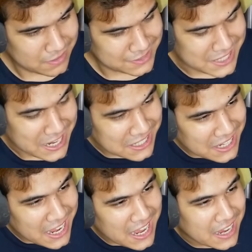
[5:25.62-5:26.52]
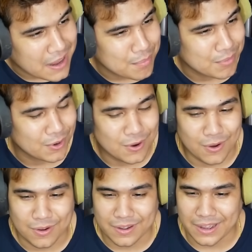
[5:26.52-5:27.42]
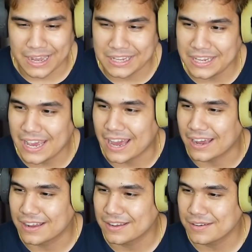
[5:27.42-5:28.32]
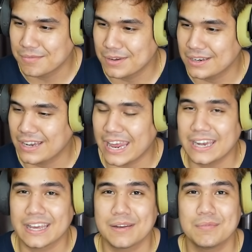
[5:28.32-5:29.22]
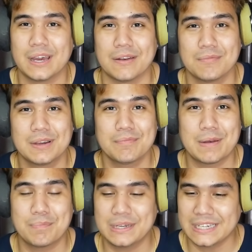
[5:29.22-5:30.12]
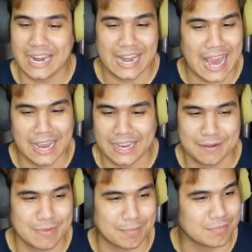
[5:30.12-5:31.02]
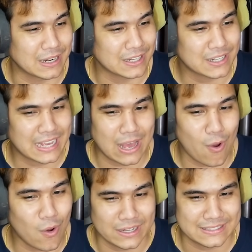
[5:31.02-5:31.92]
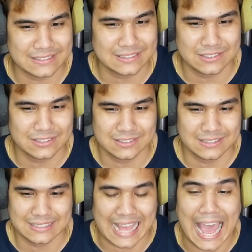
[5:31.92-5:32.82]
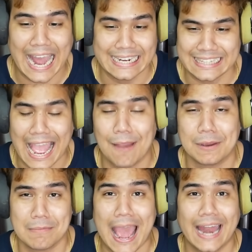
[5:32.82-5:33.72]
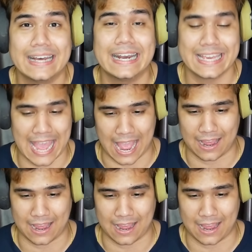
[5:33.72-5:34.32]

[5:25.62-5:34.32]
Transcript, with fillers: เช็ดเค่ครับ น้องๆไอ้เหี้ยมึงเล่นกันเหมือน มึงเป็นเพื่อนรักกันแบบเหมือนคลอดคานตามกันมาเลยอะ